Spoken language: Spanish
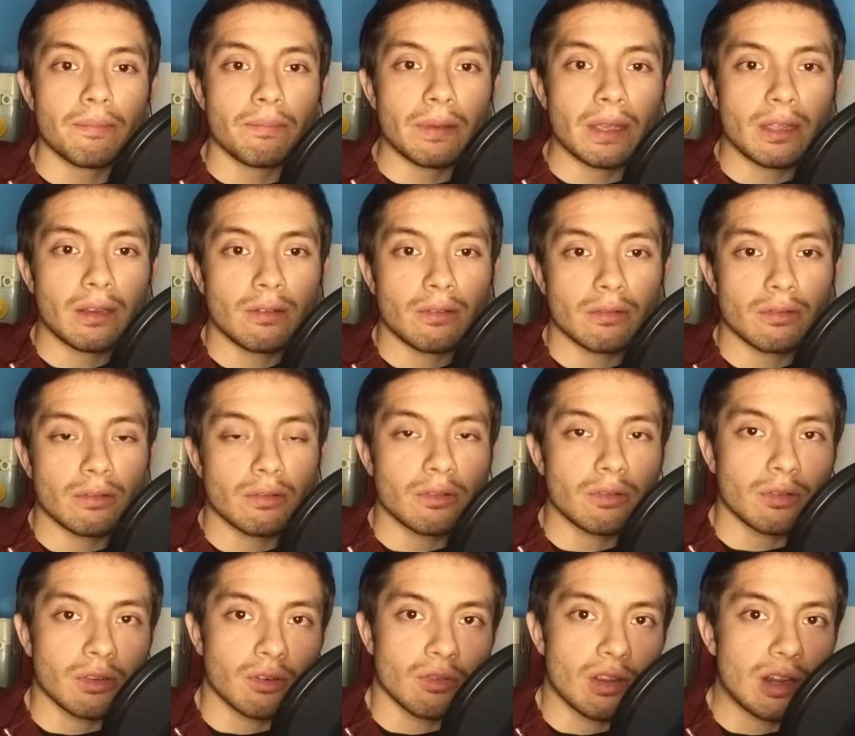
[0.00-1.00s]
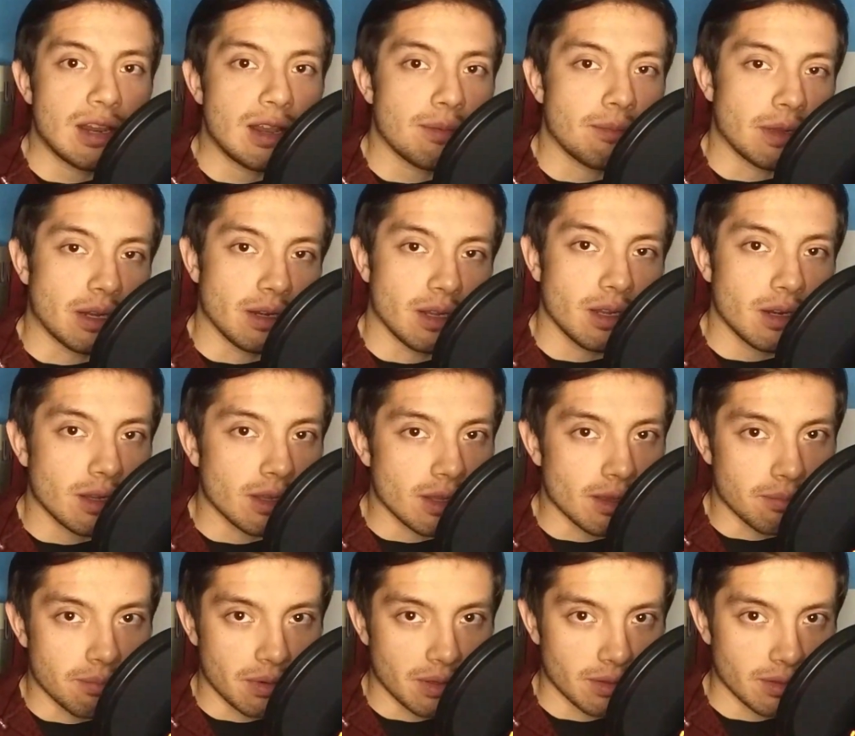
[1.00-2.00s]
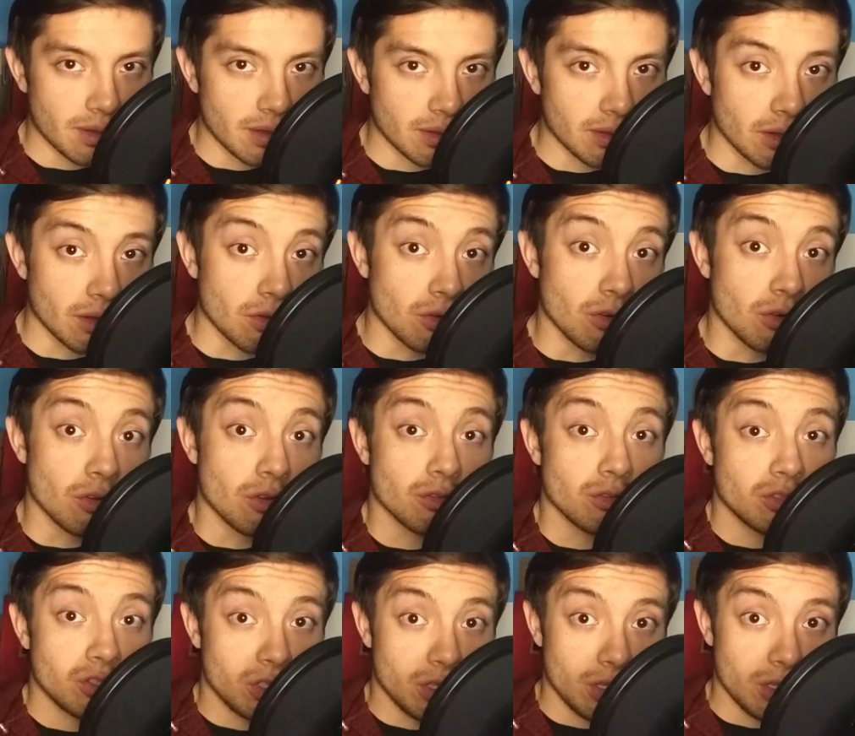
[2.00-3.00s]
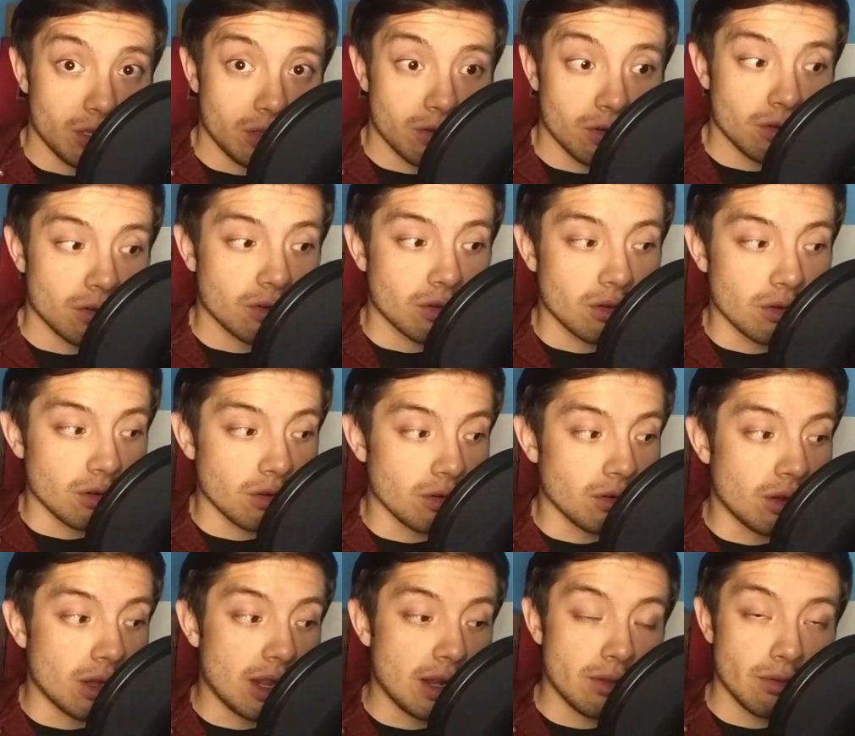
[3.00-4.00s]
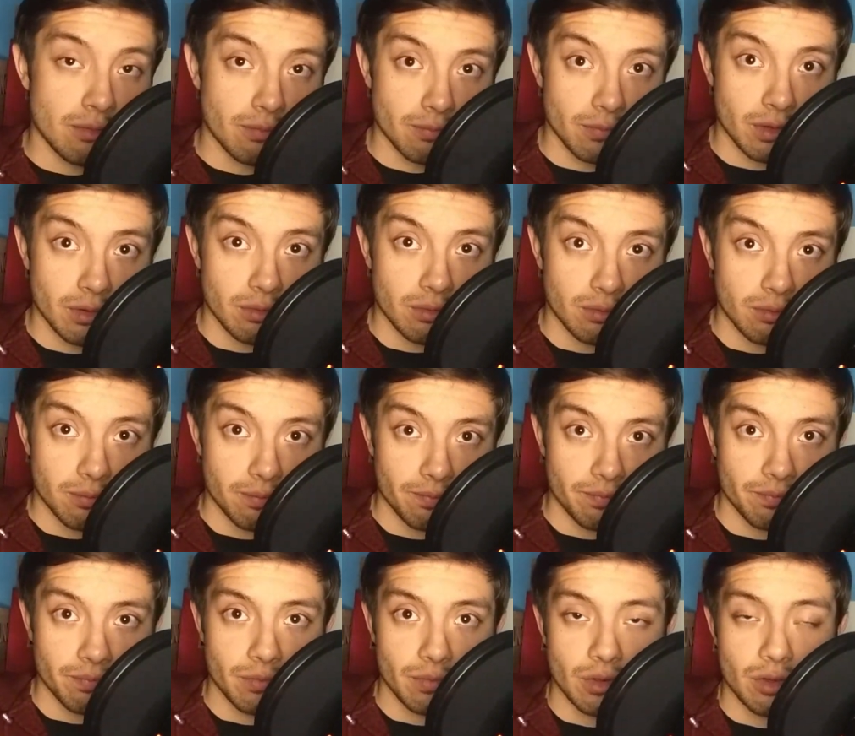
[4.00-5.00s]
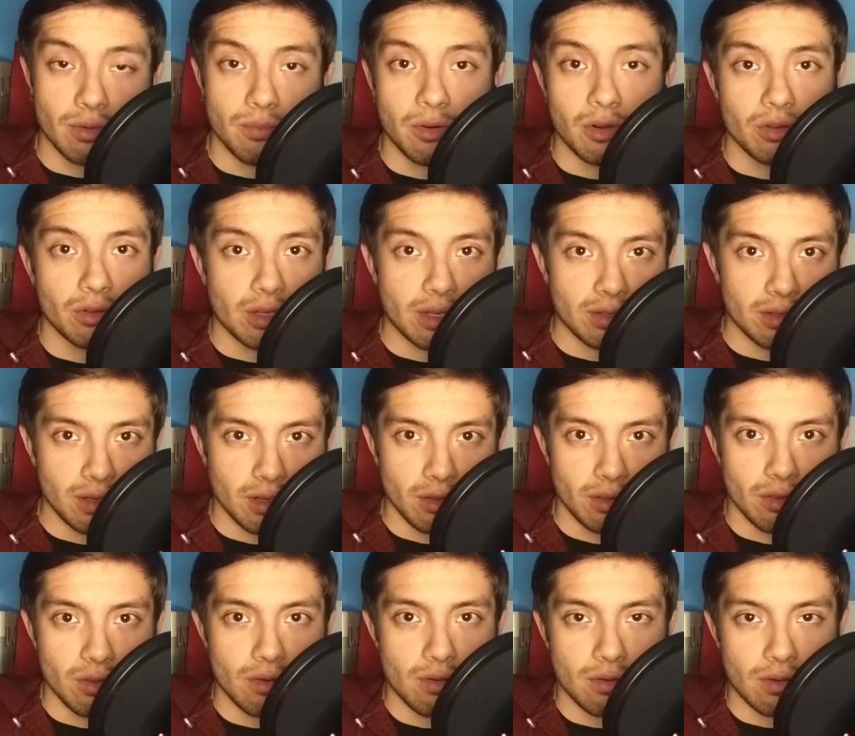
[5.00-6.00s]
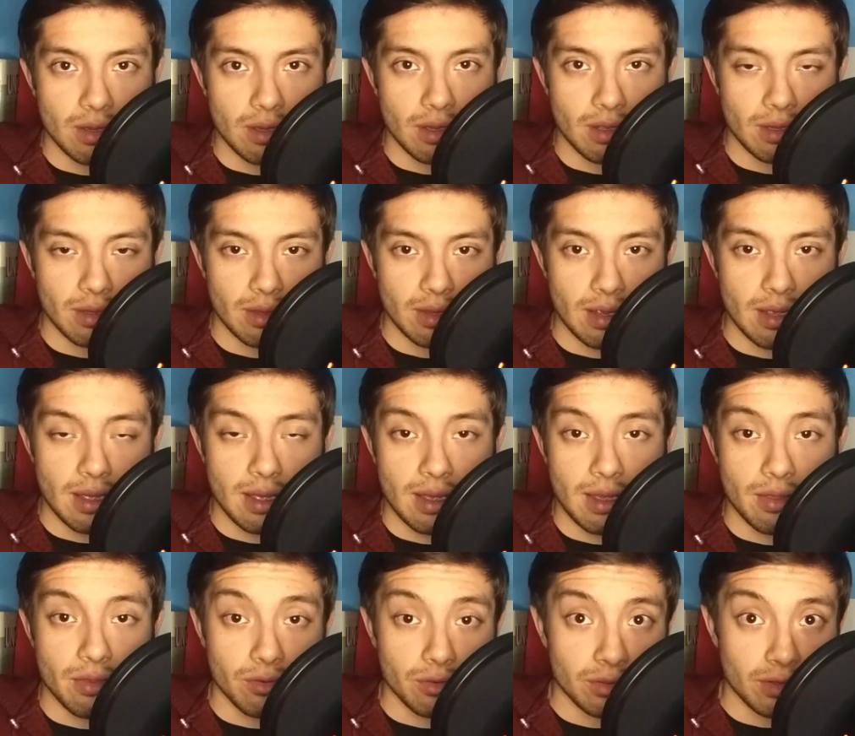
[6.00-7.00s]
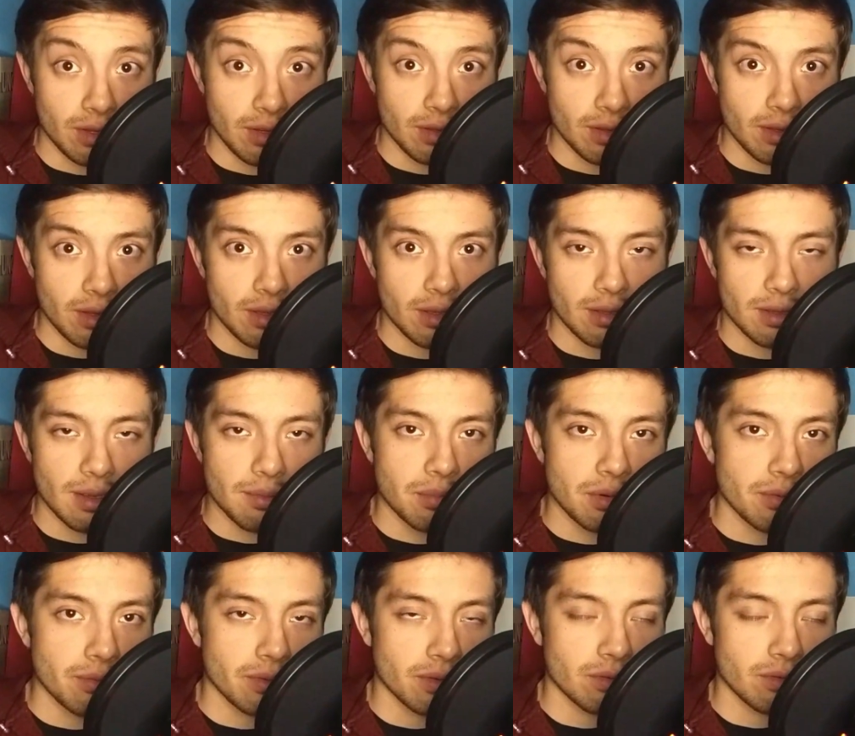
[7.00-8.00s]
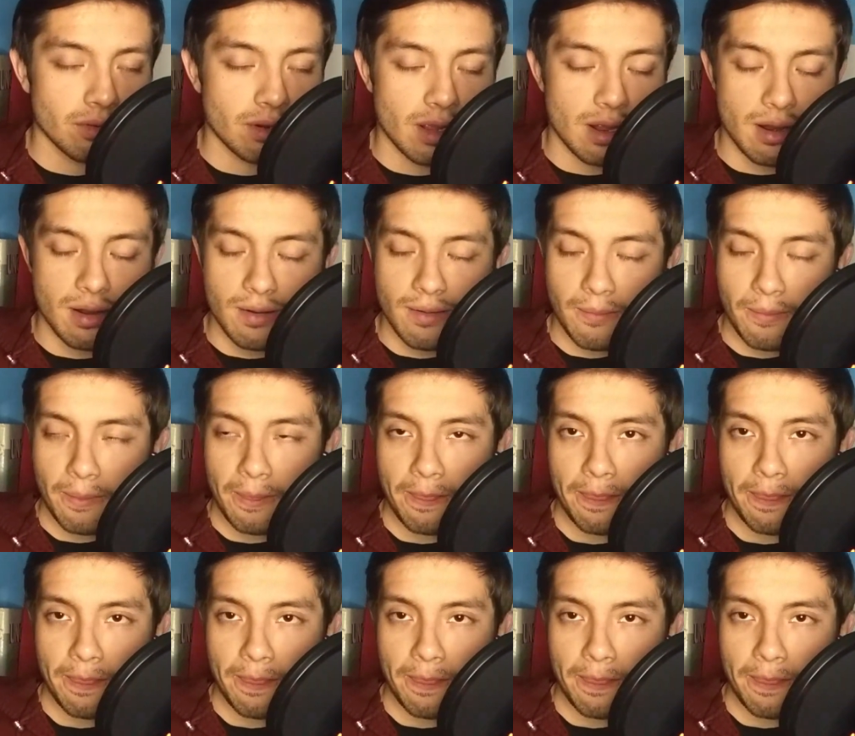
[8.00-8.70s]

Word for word: pero yo creo que no es la manera de expresarse con los chicos, con los alumnos, como lo está haciendo esta docente, esta profesional.